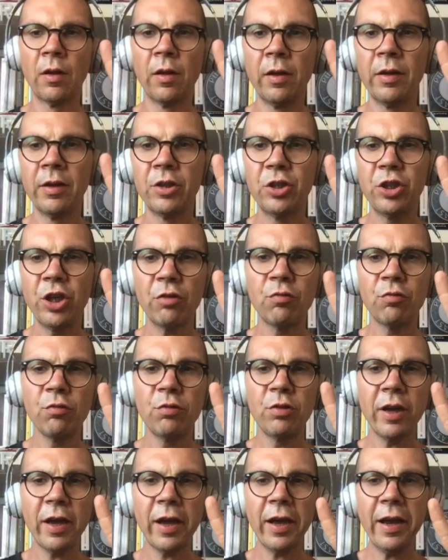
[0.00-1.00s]
Ciao a
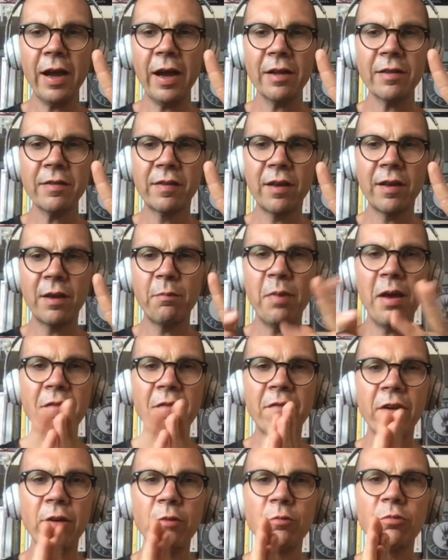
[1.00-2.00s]
tutti ragazzi e
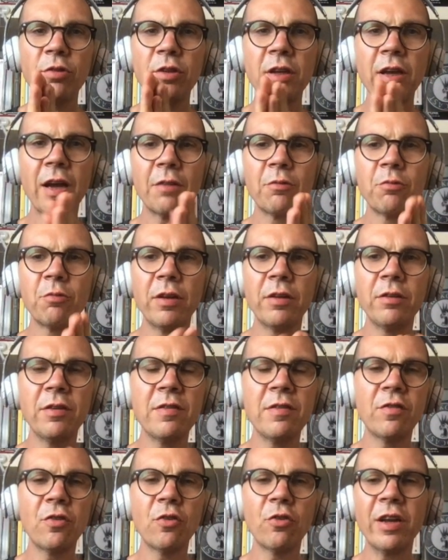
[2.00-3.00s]
benvenuti ad
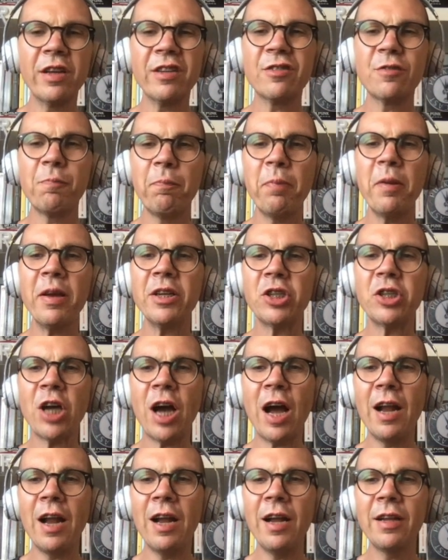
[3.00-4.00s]
un'edizione
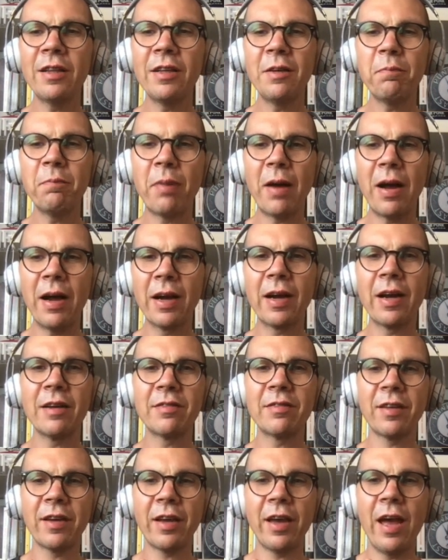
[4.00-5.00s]
speciale di
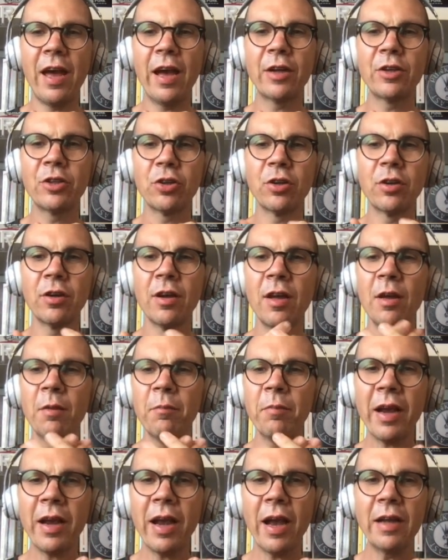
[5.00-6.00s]
Pancast Reaction.
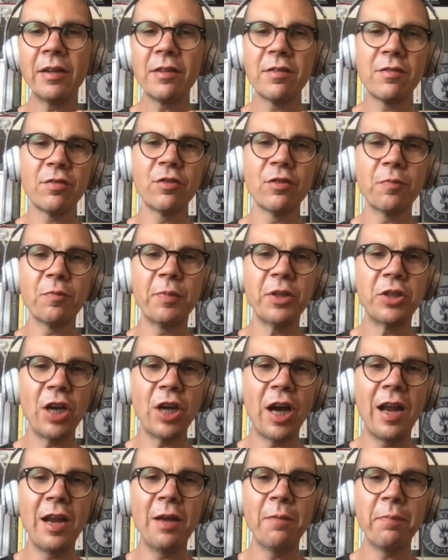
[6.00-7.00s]
Perché edizione
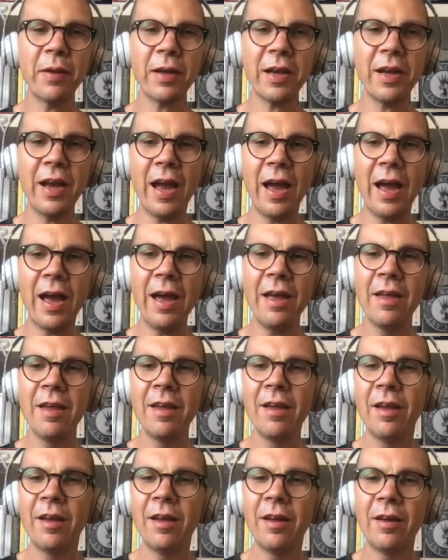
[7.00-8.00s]
speciale? Perché
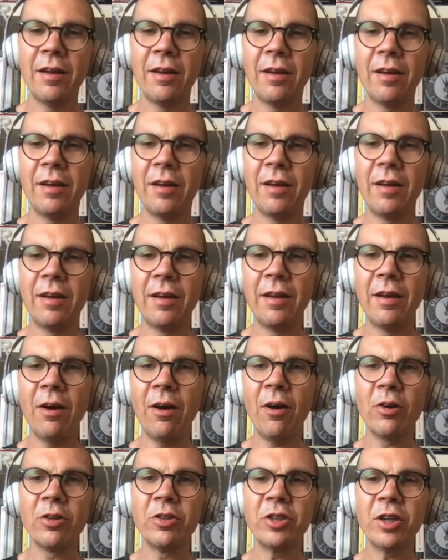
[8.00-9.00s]
eh,
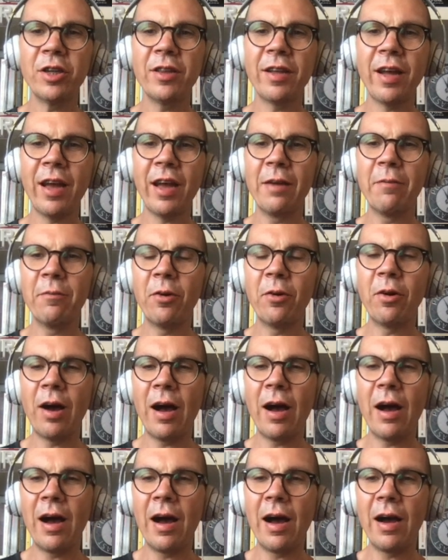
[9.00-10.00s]
oggi andremo
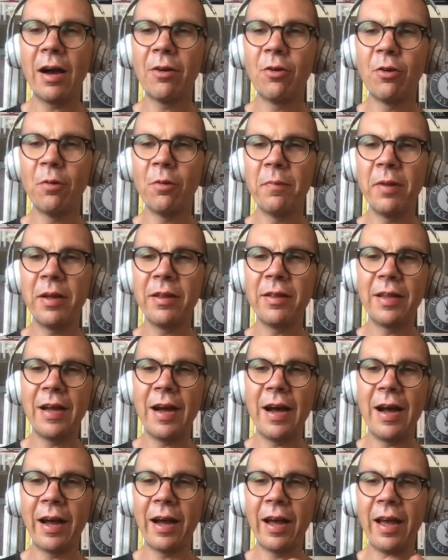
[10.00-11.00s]
a
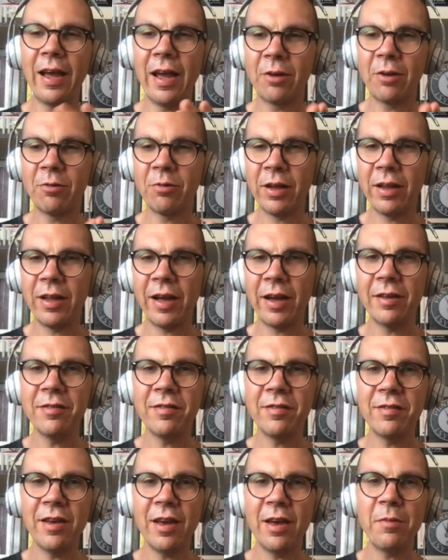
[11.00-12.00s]
commentare e a guardare
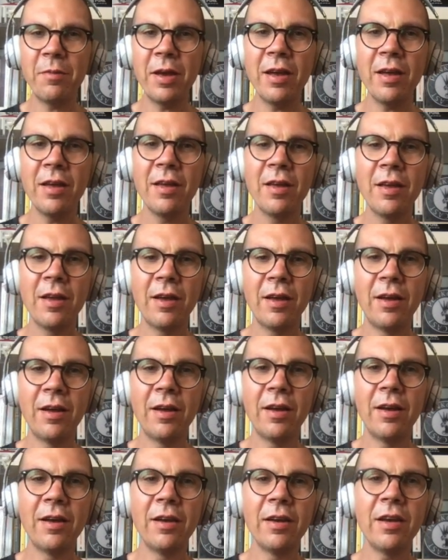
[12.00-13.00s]
insieme
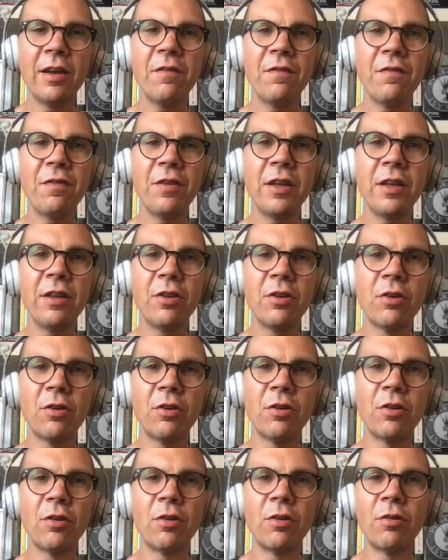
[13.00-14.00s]
eh, il
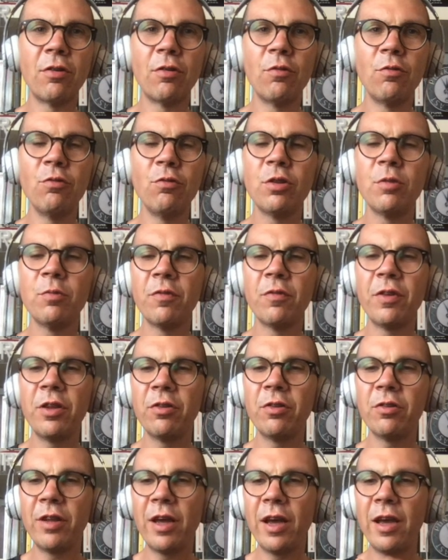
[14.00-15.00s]
video, l'ultimo
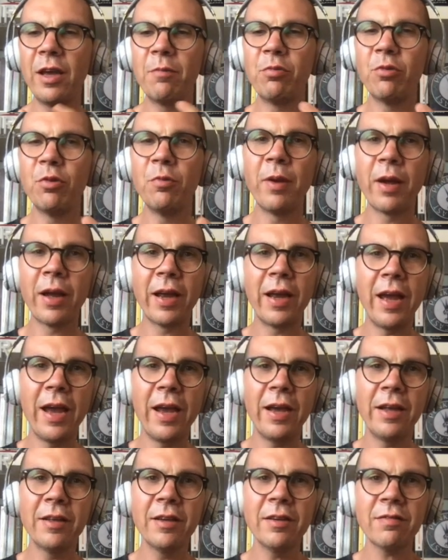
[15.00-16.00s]
video dei Bull
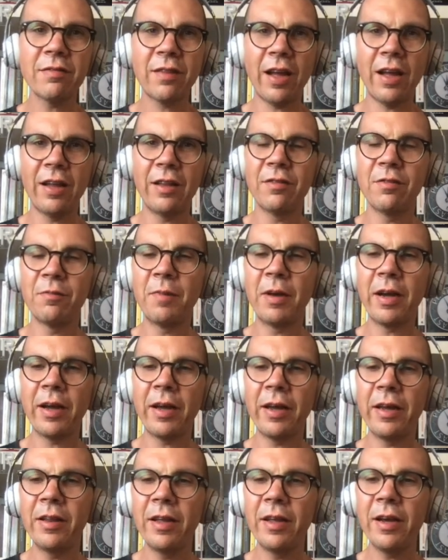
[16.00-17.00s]
Brigade, Strade
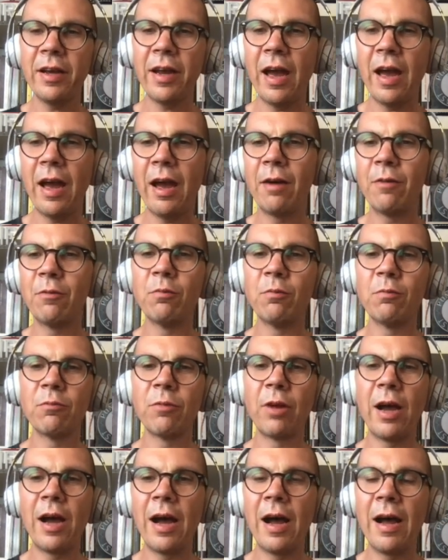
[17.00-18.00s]
Smarrite, che è
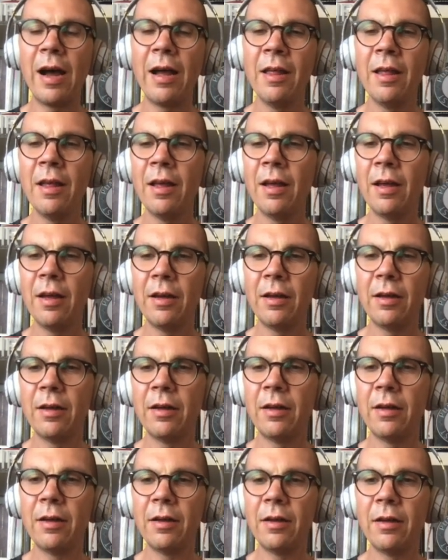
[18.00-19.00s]
una
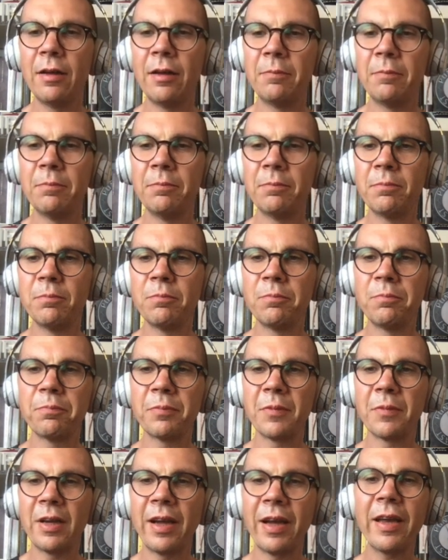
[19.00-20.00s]
eh,
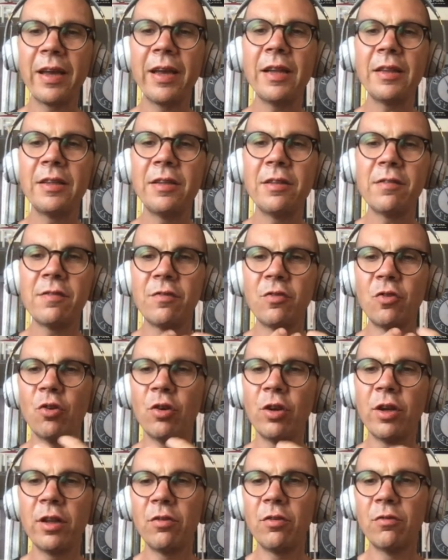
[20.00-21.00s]

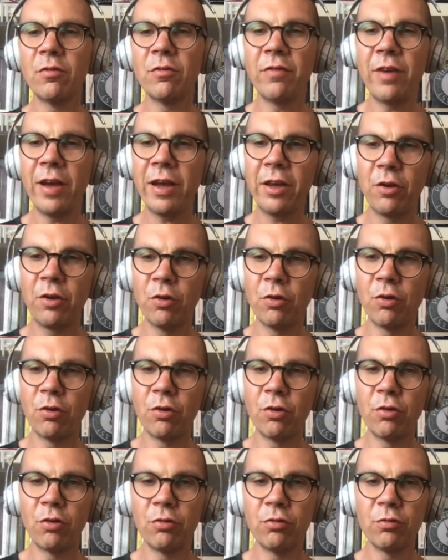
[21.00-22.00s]
riedizione di un,
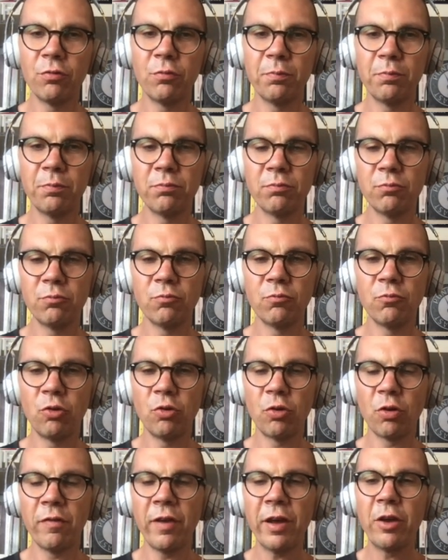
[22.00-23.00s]
vecchio, di un
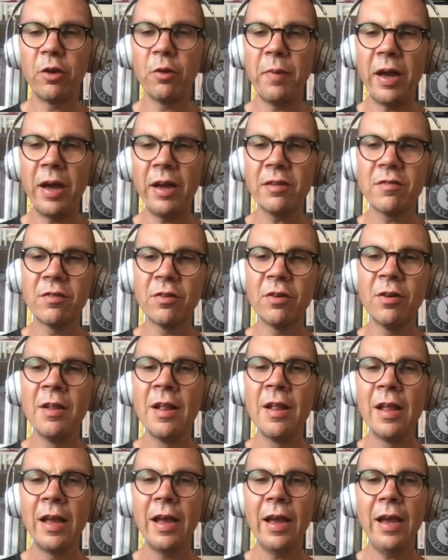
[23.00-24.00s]
loro vecchio pezzo.
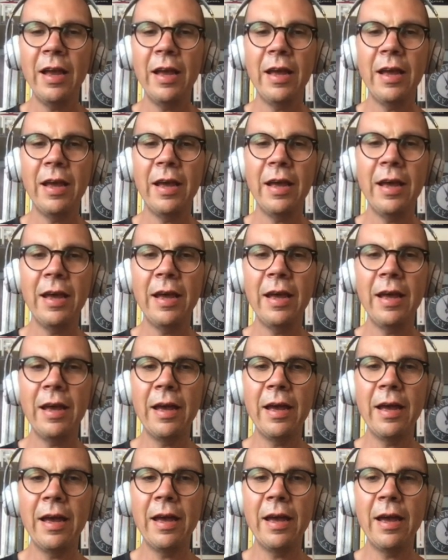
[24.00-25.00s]

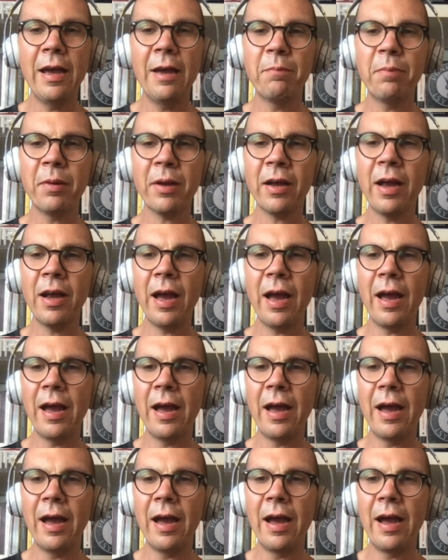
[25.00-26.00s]
E
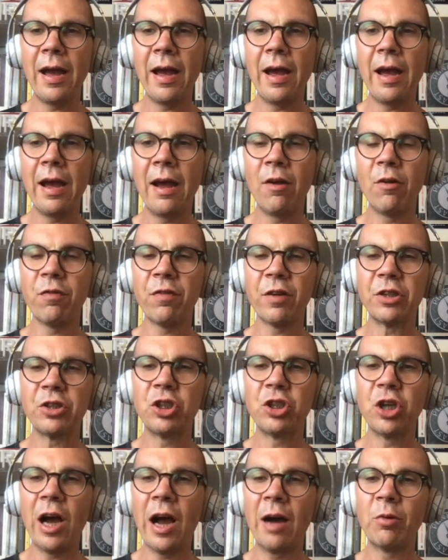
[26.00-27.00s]
perché lo
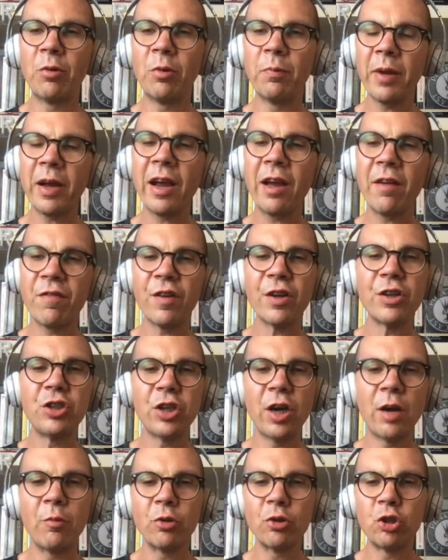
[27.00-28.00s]
facciamo? Perché
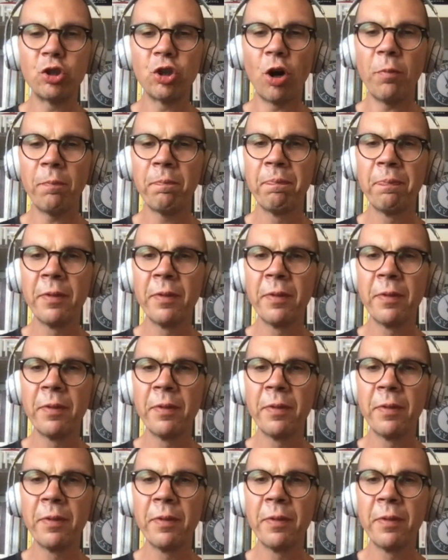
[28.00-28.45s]
facciamo ciò?